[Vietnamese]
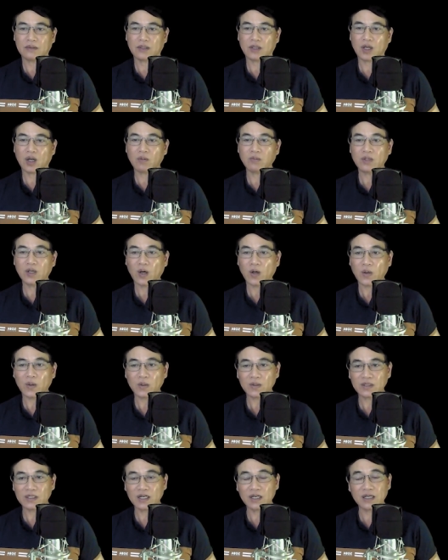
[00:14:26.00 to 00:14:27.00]
Ông
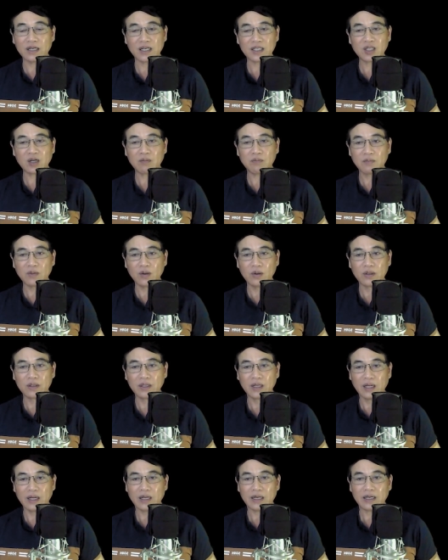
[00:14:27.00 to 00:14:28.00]
Độ từ ở trong buồng
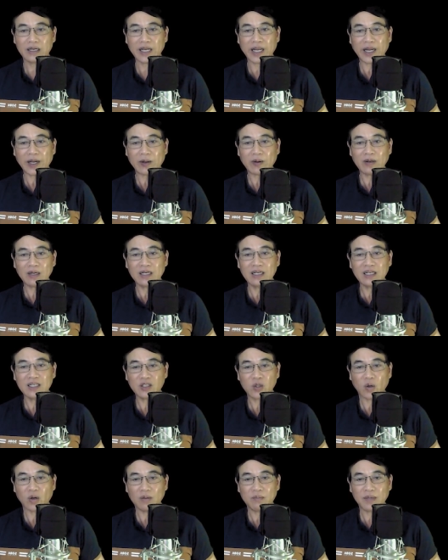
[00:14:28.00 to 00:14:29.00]
nghe có đứa
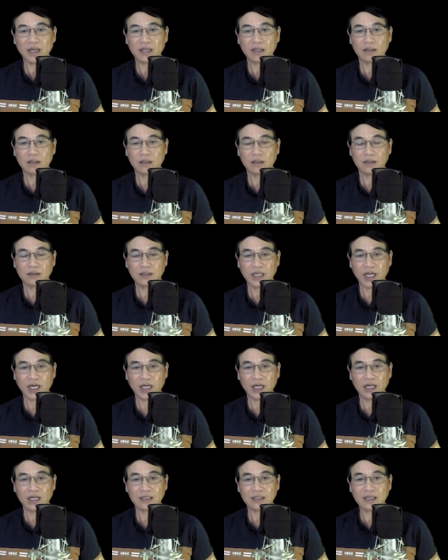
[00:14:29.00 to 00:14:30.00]
rủa mình
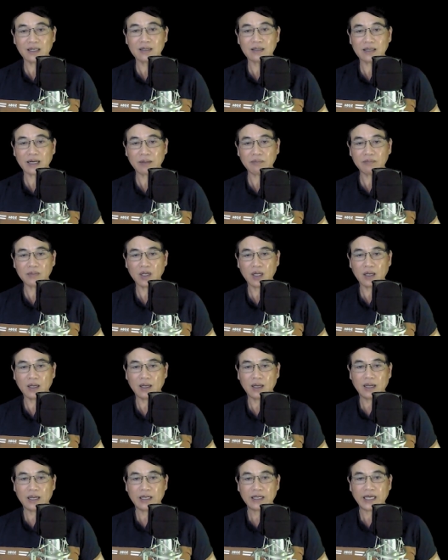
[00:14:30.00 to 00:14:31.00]
thì tức lắm.
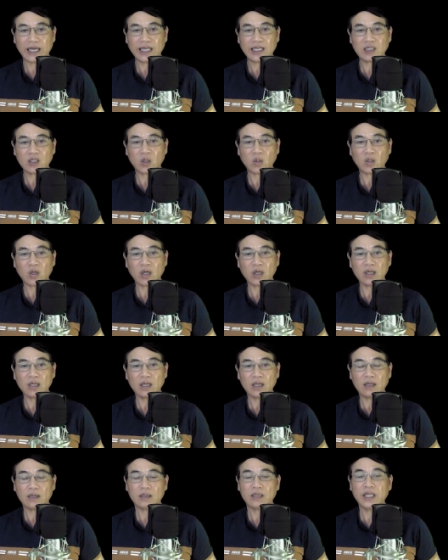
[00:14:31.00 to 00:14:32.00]
Ngay sau đó
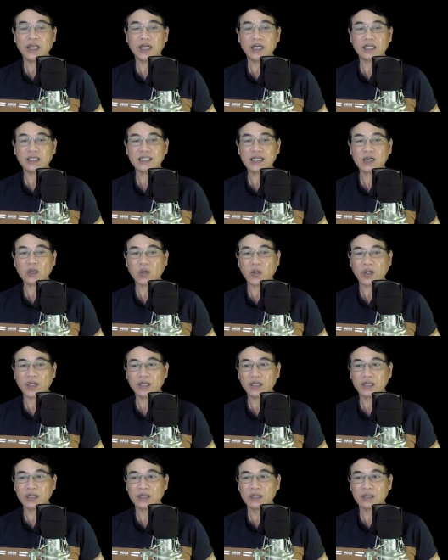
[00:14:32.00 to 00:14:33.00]
liền ra khỏi
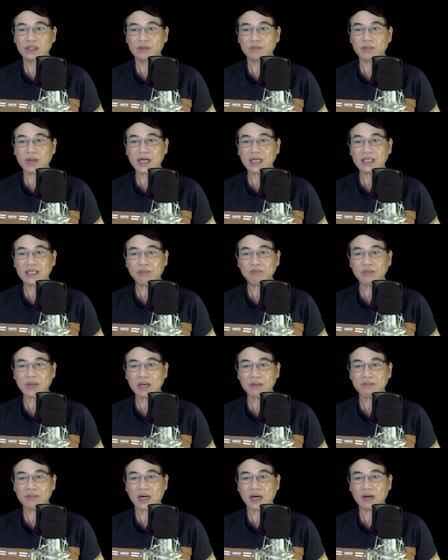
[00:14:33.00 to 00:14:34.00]
giường, mắt nhắm
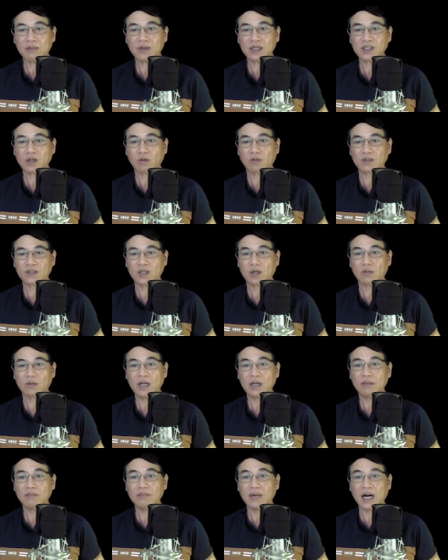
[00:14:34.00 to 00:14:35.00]
mắt mở mà sòng sọc
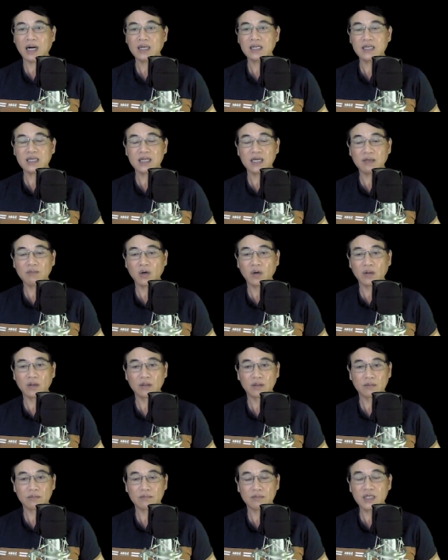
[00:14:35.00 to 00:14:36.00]
mở cửa buồng
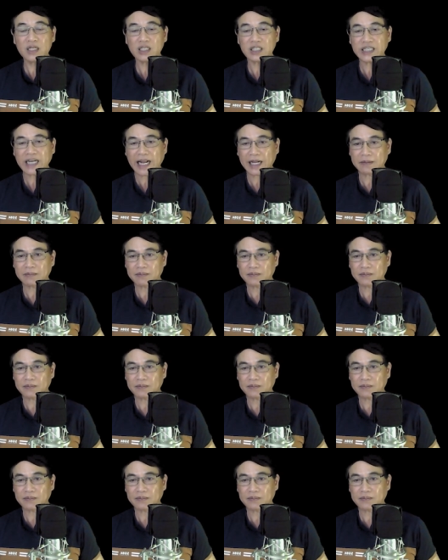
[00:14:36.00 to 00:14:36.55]
bước ra.